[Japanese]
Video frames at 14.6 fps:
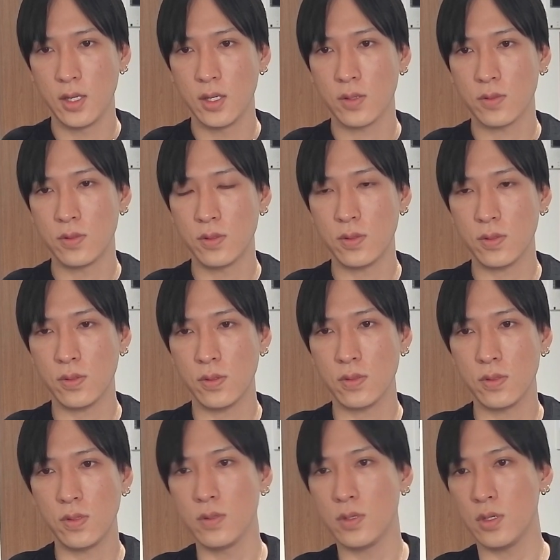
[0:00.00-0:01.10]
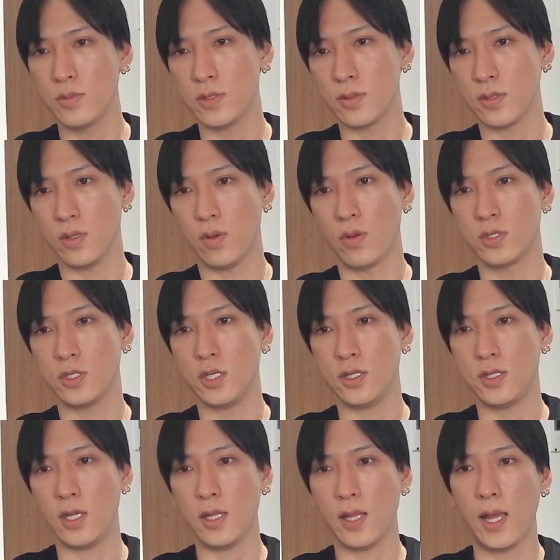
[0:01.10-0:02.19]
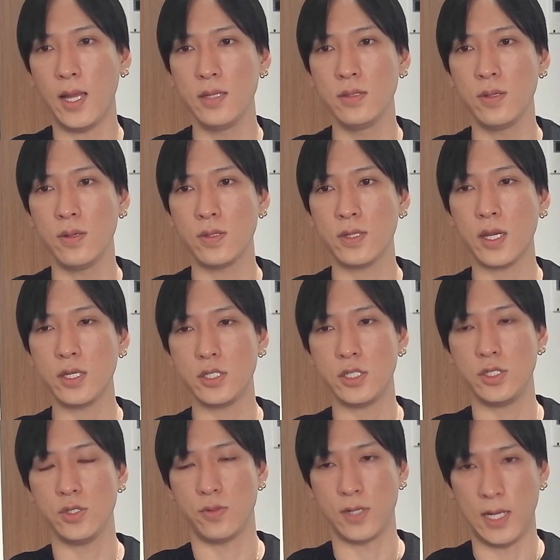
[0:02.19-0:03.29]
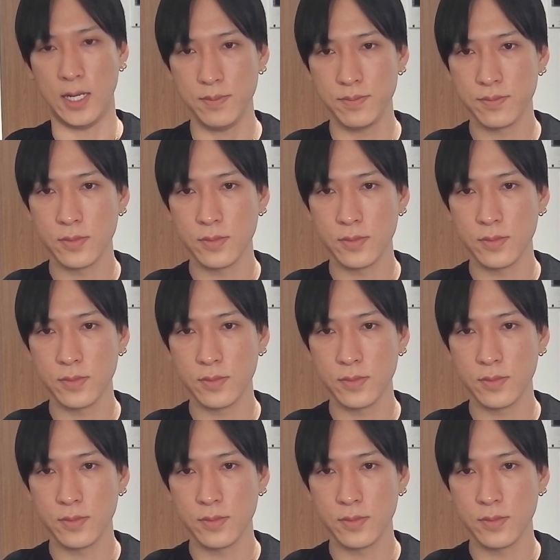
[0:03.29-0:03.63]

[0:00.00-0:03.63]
このところ供給不足に陥っていた半導体市場が、